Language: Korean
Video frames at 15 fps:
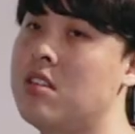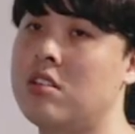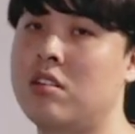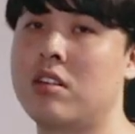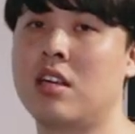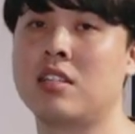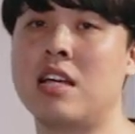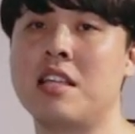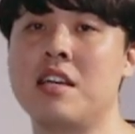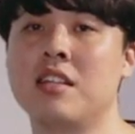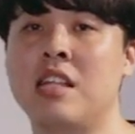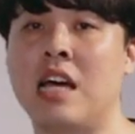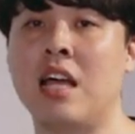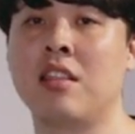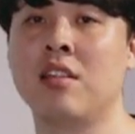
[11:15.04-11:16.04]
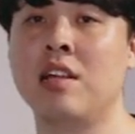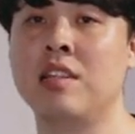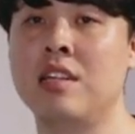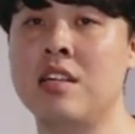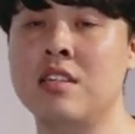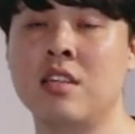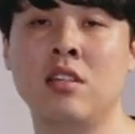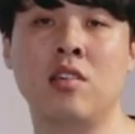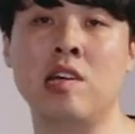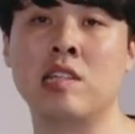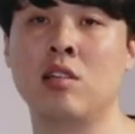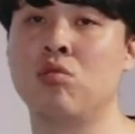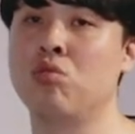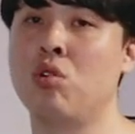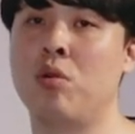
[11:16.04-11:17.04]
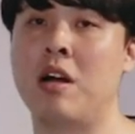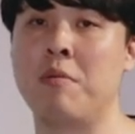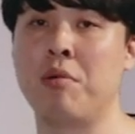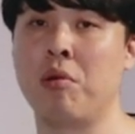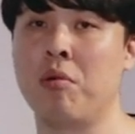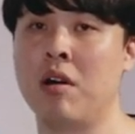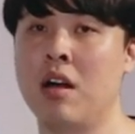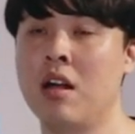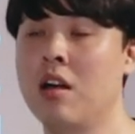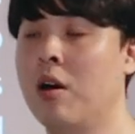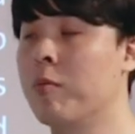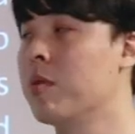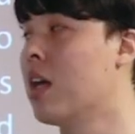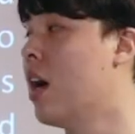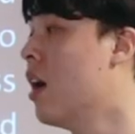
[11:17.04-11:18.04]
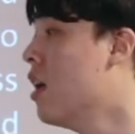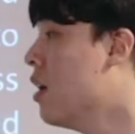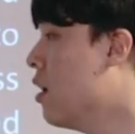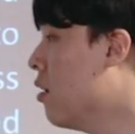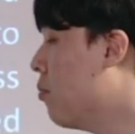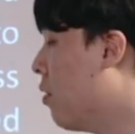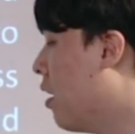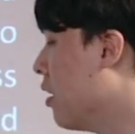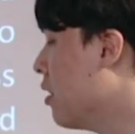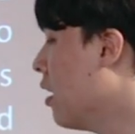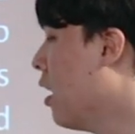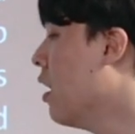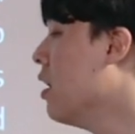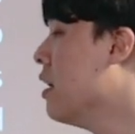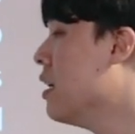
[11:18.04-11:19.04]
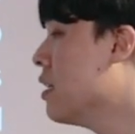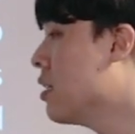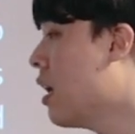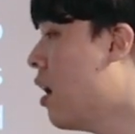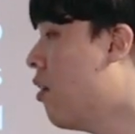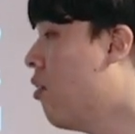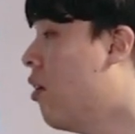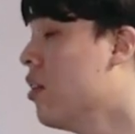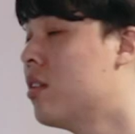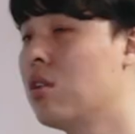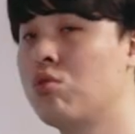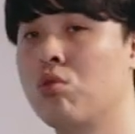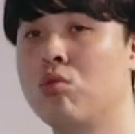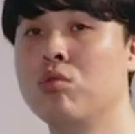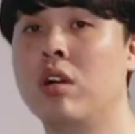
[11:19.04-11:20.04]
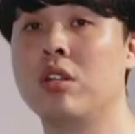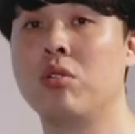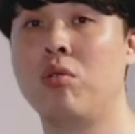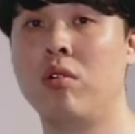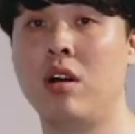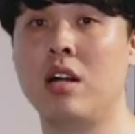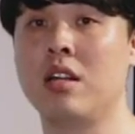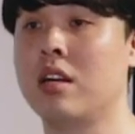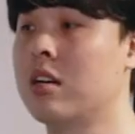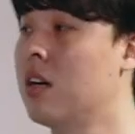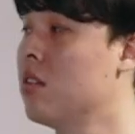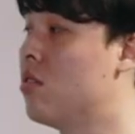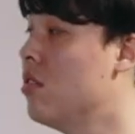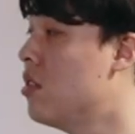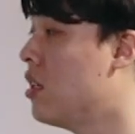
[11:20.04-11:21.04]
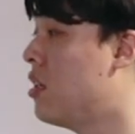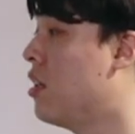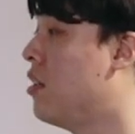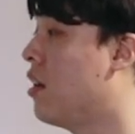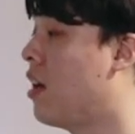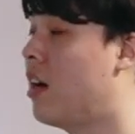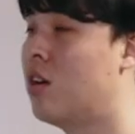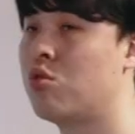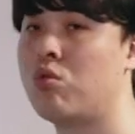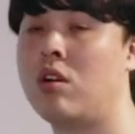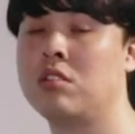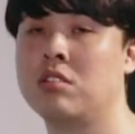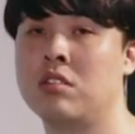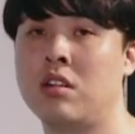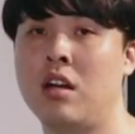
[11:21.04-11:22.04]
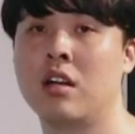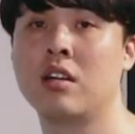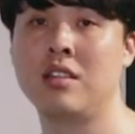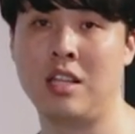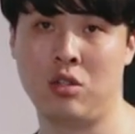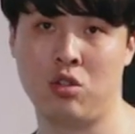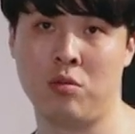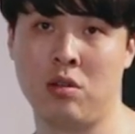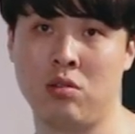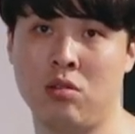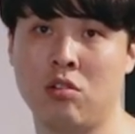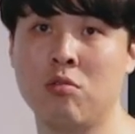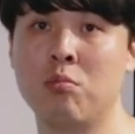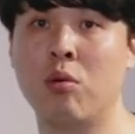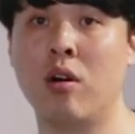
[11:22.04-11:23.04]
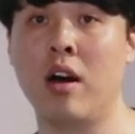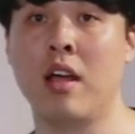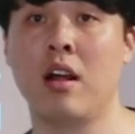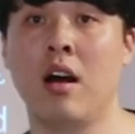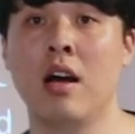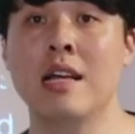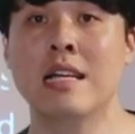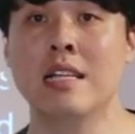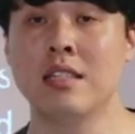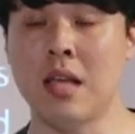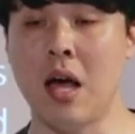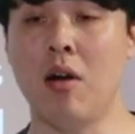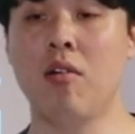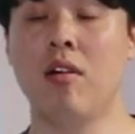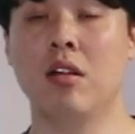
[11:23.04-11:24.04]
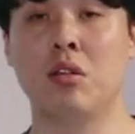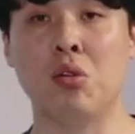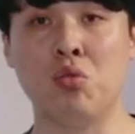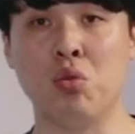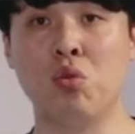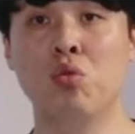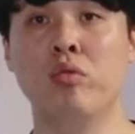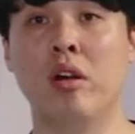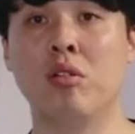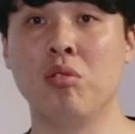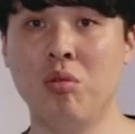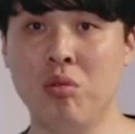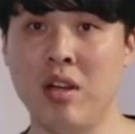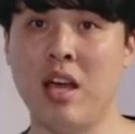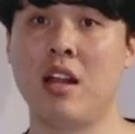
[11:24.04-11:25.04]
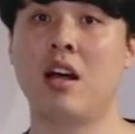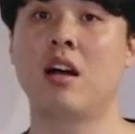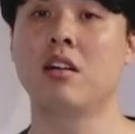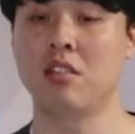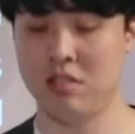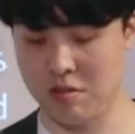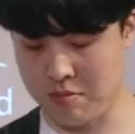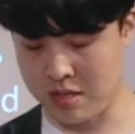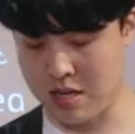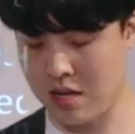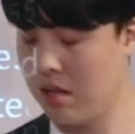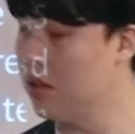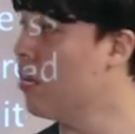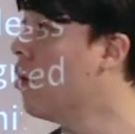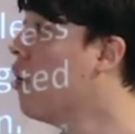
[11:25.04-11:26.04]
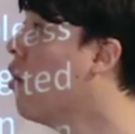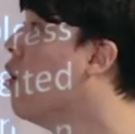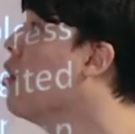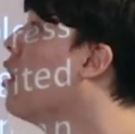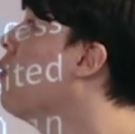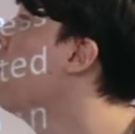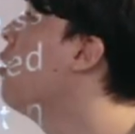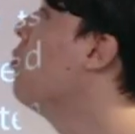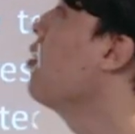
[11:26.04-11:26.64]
이제 이렇게 사냥당했던 애들이 이젠 더 이상 두려워할 필요가 없다 뭐 한다? 상어한테 좋은 활동을 하니까 전체 생태계가 좋아지더라 끝났죠 맞죠? 그럼 뭐 해라? 상어한테 좋은 활동을 해라 끝입니다 한번